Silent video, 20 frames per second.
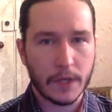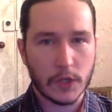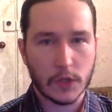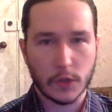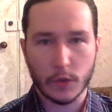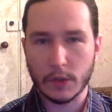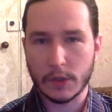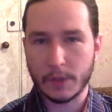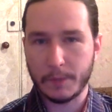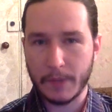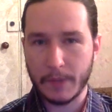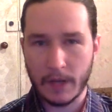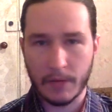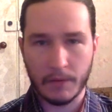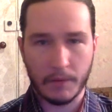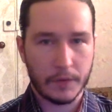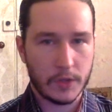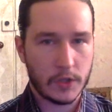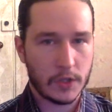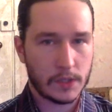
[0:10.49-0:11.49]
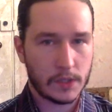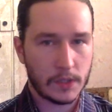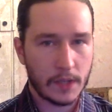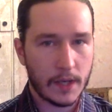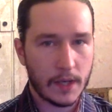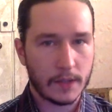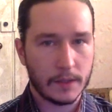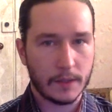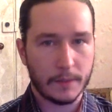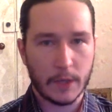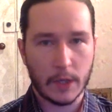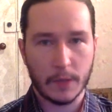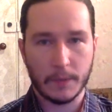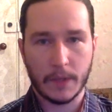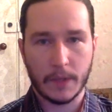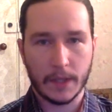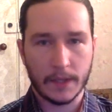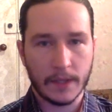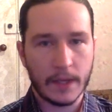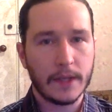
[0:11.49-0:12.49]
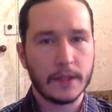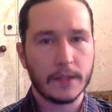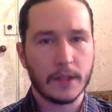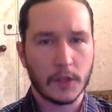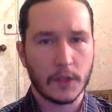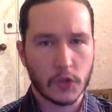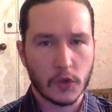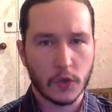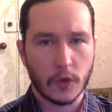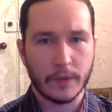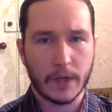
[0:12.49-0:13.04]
что с 1 числа на моем канале должно